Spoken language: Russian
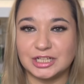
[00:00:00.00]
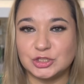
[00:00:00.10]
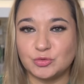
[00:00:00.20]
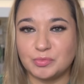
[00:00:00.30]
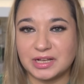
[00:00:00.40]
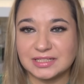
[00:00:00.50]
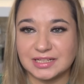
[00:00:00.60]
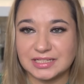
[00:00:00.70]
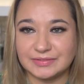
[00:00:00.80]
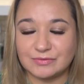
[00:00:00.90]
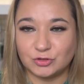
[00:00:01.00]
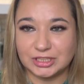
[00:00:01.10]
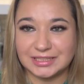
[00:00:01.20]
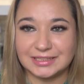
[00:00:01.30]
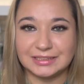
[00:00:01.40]
Хочу показать вам вот
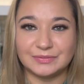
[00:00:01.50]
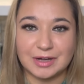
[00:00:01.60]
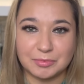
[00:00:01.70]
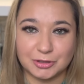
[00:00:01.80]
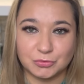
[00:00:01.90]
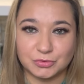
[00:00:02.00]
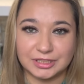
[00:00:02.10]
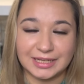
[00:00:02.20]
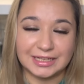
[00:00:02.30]
таких два продукта.